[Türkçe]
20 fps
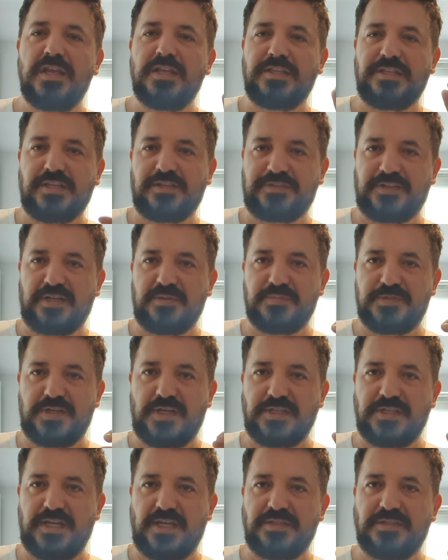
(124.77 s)
ya
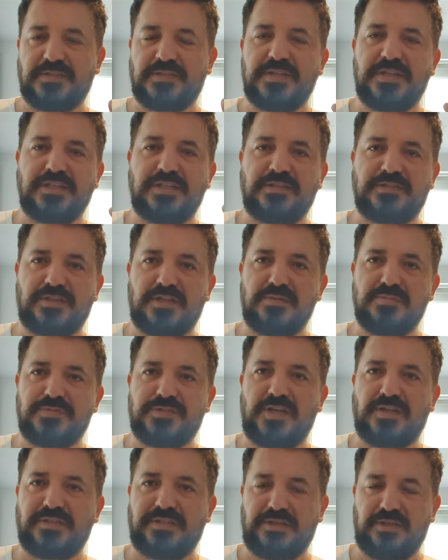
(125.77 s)
sarımsağın kendisine ya da
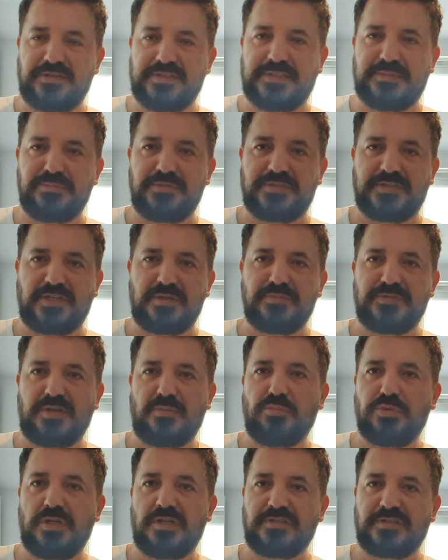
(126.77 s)
sarımsak ezilmiş
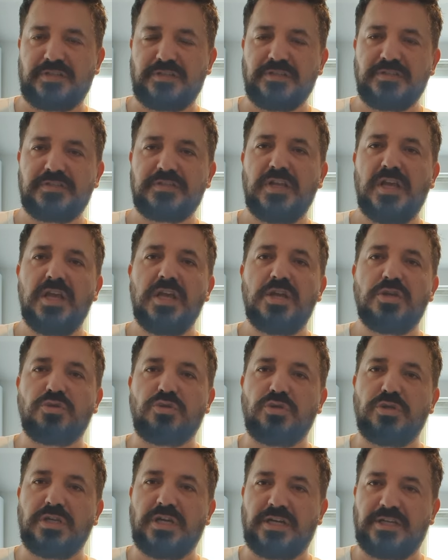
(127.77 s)
sarımsak bularsanız
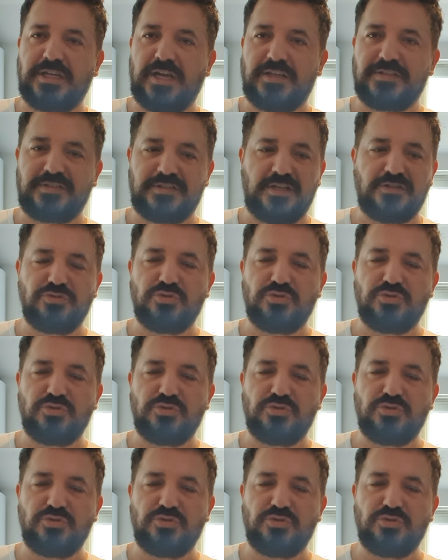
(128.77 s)
güya kaseden